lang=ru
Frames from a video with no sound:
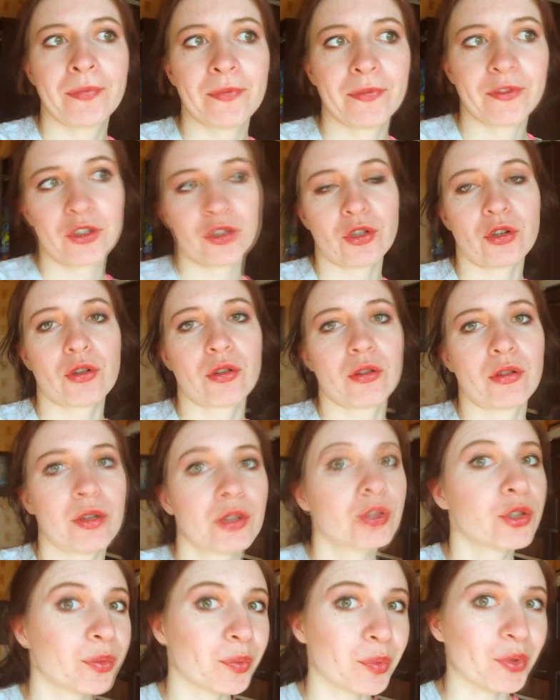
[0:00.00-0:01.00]
Все
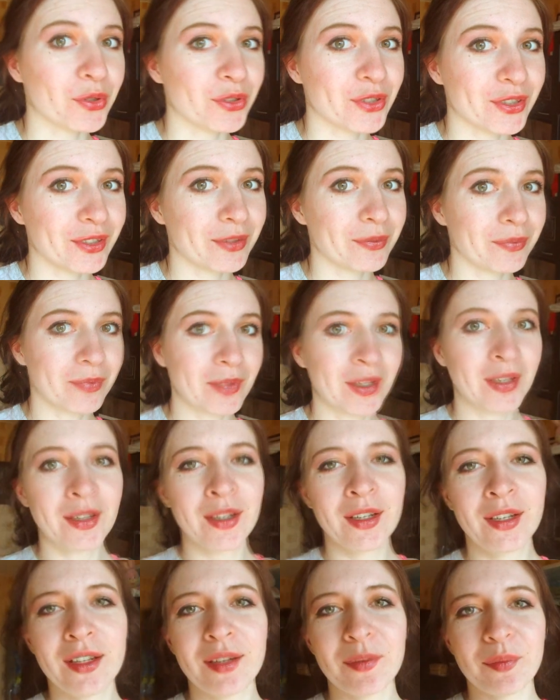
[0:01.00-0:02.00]
очень просто.
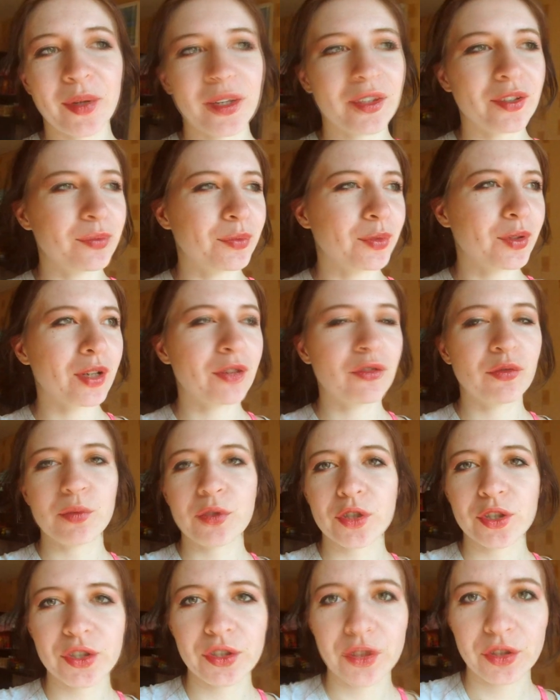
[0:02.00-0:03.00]
Поэтому, как вы
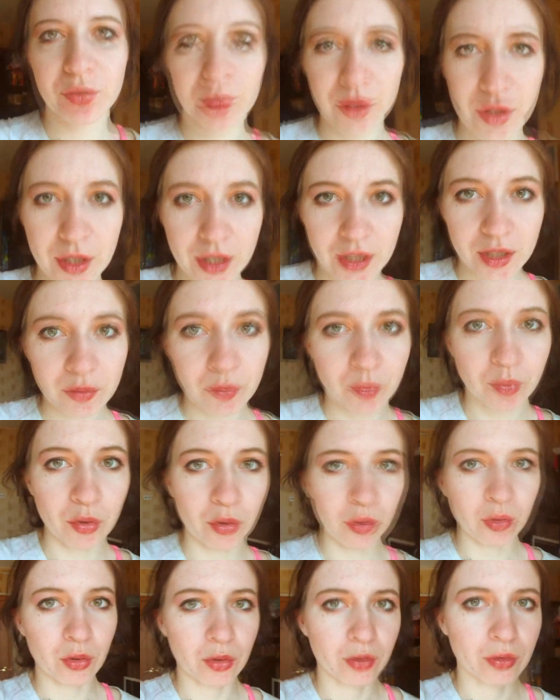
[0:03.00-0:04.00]
можете судить
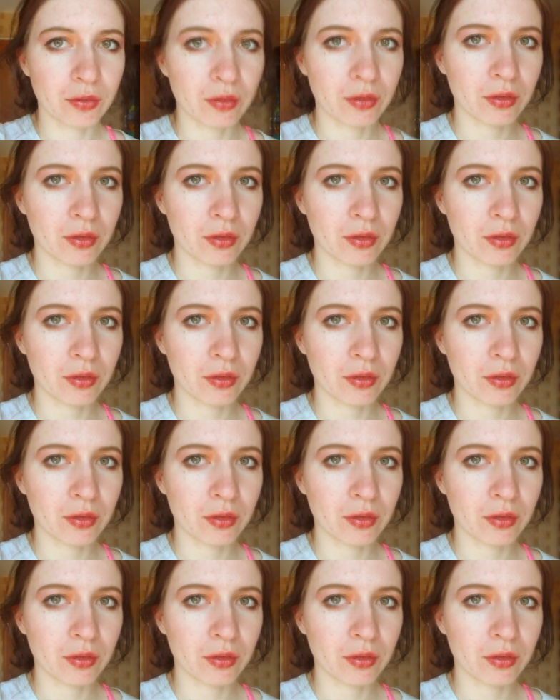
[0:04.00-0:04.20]
по